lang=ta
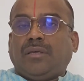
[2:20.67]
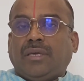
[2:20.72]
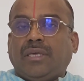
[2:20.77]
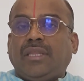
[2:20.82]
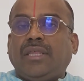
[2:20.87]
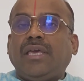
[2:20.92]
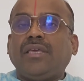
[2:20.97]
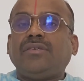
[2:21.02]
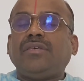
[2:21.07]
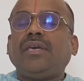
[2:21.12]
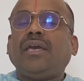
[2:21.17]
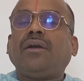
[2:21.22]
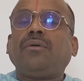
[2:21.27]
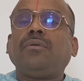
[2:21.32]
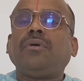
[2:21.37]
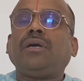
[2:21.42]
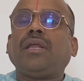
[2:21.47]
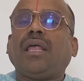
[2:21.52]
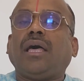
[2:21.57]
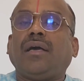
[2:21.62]
எதேச்சையாக
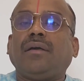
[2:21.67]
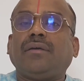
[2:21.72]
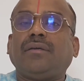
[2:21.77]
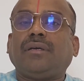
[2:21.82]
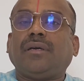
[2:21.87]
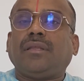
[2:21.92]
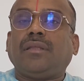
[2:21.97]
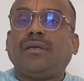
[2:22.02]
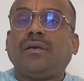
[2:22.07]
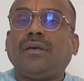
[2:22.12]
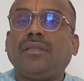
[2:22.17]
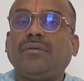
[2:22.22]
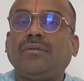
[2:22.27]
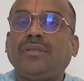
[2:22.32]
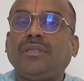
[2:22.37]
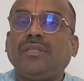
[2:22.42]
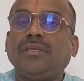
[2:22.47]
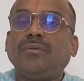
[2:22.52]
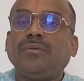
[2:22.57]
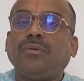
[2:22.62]
கொடுக்கலாம் அதாவது
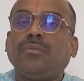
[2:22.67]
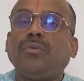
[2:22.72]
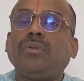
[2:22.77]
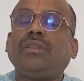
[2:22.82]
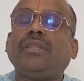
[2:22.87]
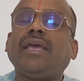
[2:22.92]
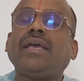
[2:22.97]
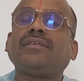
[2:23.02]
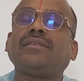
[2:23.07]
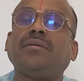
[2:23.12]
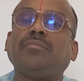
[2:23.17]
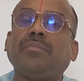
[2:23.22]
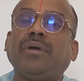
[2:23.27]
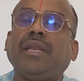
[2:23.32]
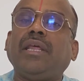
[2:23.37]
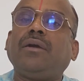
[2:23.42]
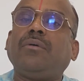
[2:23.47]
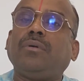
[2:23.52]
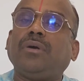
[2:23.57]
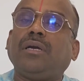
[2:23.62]
வந்து ஒரு உத்தேசம்
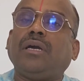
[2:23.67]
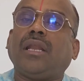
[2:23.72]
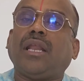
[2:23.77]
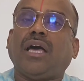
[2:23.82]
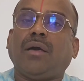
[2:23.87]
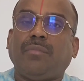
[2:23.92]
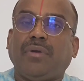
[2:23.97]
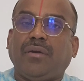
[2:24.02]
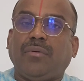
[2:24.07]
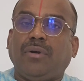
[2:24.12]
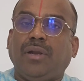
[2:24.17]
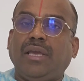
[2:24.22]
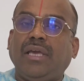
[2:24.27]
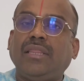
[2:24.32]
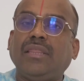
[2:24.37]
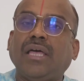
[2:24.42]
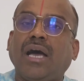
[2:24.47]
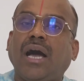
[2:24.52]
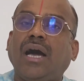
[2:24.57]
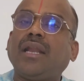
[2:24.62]
பண்ணி கொடுக்கலாமே ஒழிய
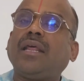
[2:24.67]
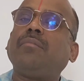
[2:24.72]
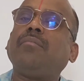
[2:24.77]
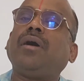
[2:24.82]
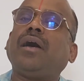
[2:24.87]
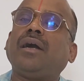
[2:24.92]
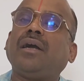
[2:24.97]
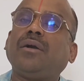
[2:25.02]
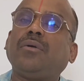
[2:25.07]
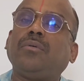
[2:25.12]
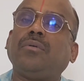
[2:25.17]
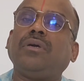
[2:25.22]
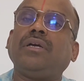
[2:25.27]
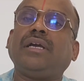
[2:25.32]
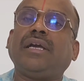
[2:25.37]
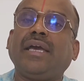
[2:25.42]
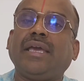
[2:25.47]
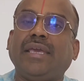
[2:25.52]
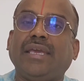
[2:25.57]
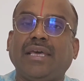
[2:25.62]
தானமாக
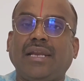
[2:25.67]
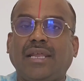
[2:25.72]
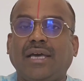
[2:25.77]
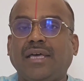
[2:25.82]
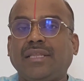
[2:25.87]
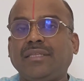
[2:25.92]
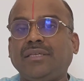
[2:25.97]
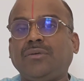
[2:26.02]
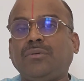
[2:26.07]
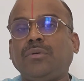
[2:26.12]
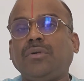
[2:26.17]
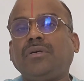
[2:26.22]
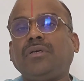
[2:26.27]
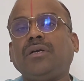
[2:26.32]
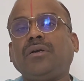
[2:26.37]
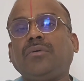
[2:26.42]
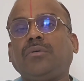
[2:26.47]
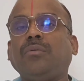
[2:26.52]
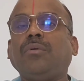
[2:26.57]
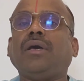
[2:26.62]
கொடுக்க இயலாது
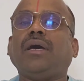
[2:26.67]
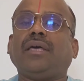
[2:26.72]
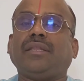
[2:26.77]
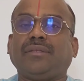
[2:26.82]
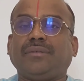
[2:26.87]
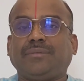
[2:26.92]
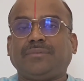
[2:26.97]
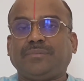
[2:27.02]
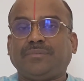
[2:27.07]
கொடுக்கக்கூடாது